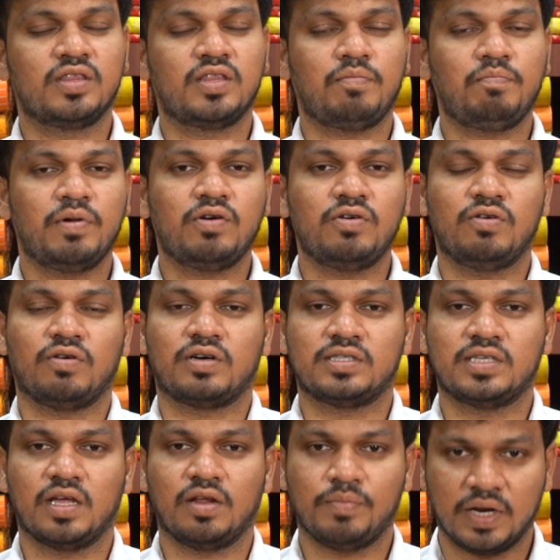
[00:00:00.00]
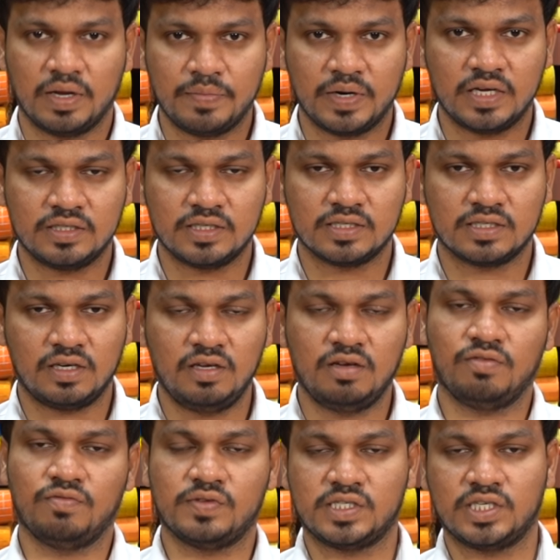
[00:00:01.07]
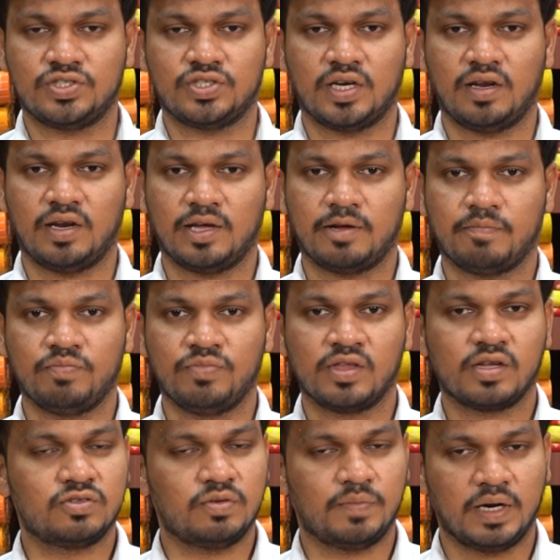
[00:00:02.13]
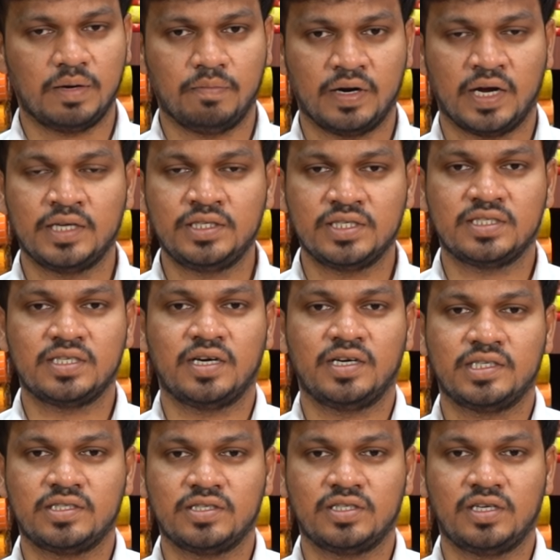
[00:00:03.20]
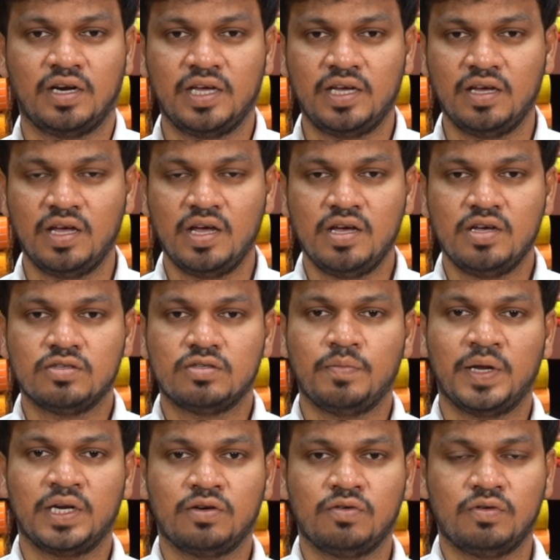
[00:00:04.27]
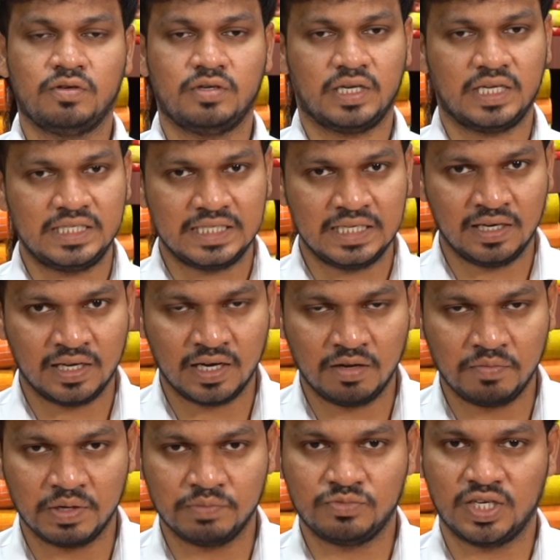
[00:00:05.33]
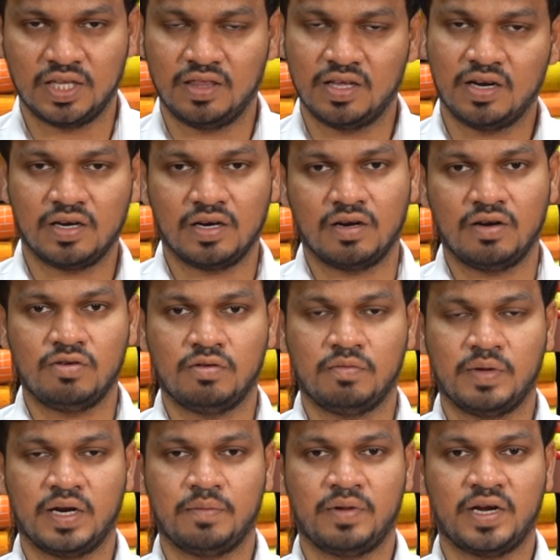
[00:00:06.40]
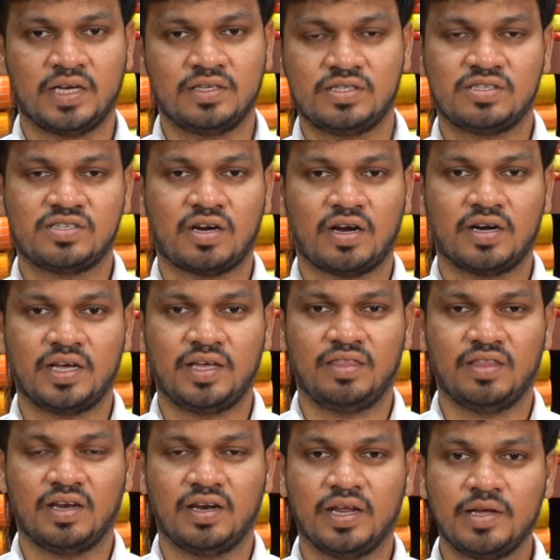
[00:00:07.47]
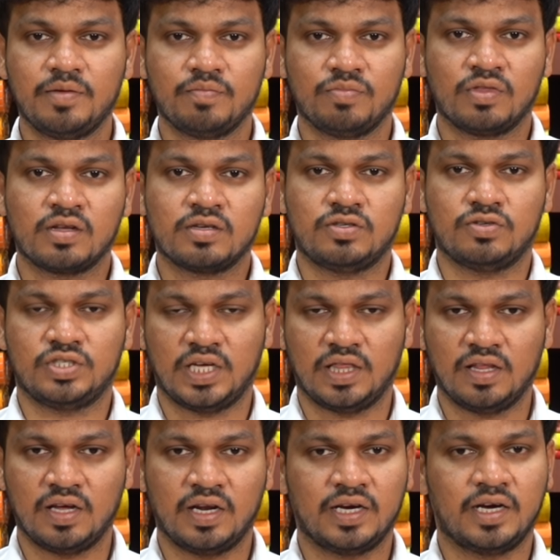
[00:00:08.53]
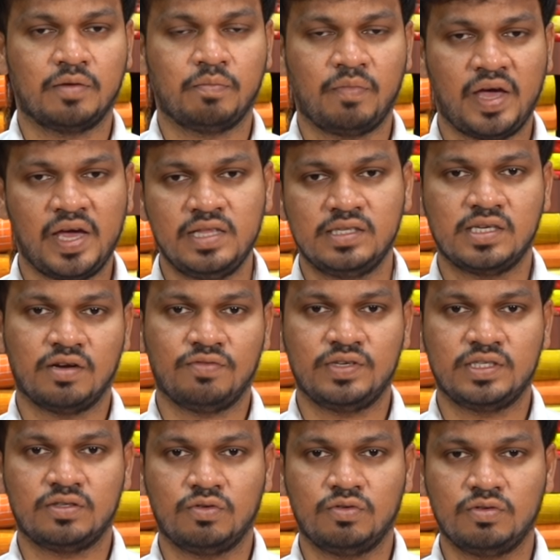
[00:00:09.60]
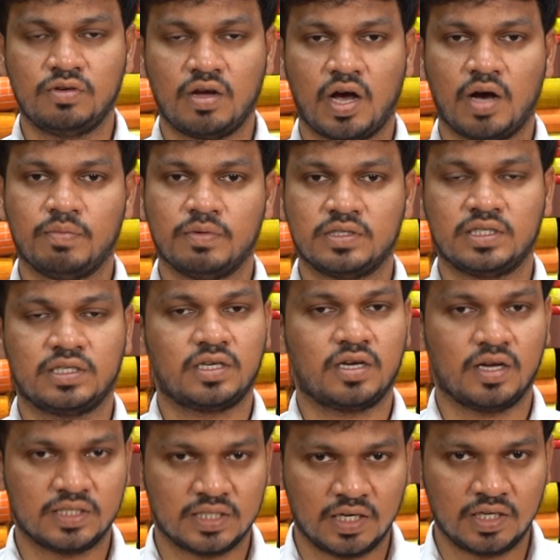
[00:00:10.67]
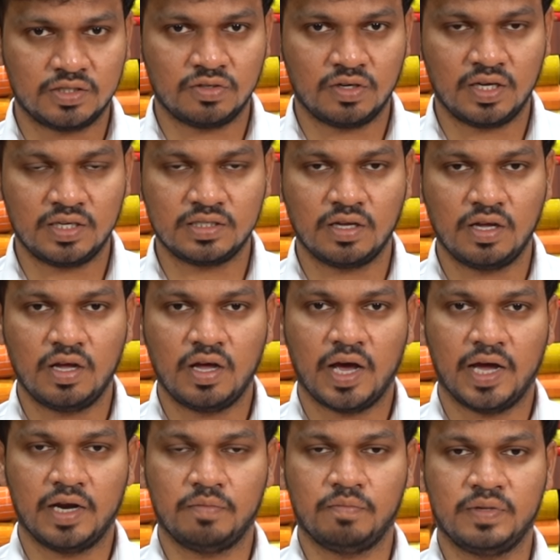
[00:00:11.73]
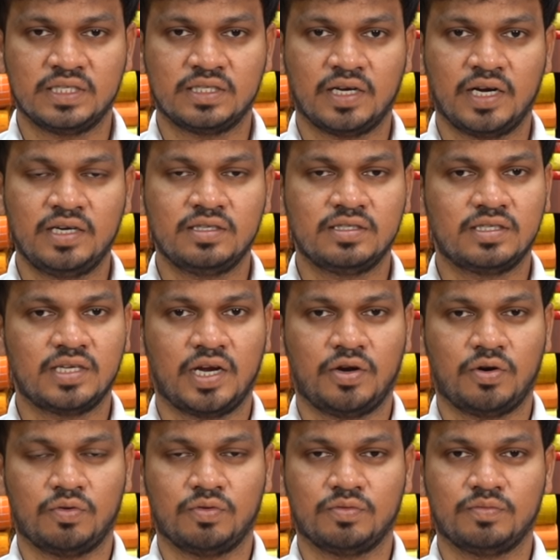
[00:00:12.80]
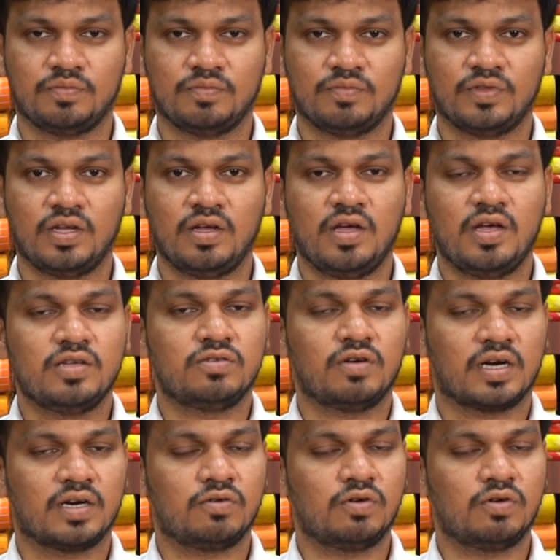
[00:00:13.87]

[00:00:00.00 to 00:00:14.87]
తప్పకుండా ఒకసారి మన బ్రాంచెస్ని విజిట్ చేయండి సో మన బ్రాంచెస్ అడ్రస్ అండి సో మనకు రీసెంట్గానే మనం చందానగర్లో మన బ్రాంచ్ స్టార్ట్ అయిందండి సో చందానగర్ మెయిన్ సర్వీస్ రోడ్ ఆపోజిట్ ఖజానా జ్యువెలర్స్ అండ్ బిసైడ్ సెంట్రో సో అక్కడ